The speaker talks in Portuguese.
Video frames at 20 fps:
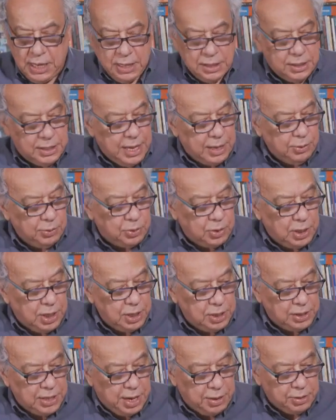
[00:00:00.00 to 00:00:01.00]

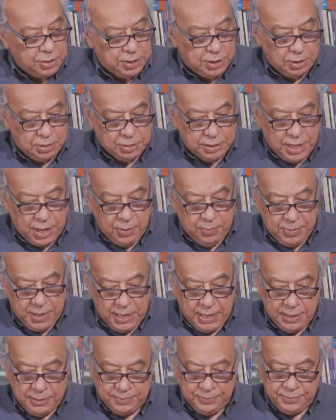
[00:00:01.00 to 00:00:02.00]

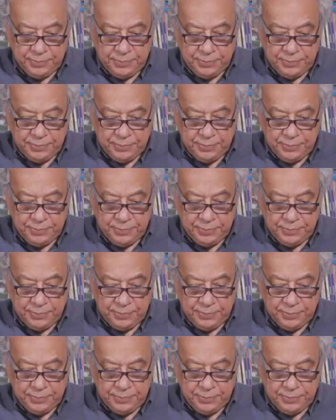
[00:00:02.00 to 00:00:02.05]
030506